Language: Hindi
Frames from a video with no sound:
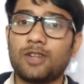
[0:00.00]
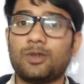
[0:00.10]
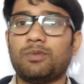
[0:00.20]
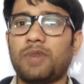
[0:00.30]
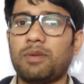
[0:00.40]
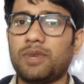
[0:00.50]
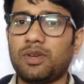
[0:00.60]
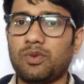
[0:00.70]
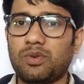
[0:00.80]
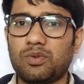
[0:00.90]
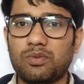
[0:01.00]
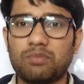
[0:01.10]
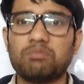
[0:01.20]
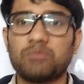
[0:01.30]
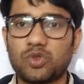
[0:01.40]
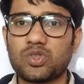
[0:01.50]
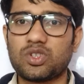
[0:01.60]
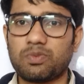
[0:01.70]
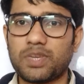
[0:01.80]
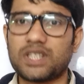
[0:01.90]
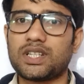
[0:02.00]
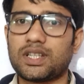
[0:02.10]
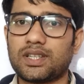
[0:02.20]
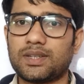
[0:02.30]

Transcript: तो मैं भी कुछ बन जाता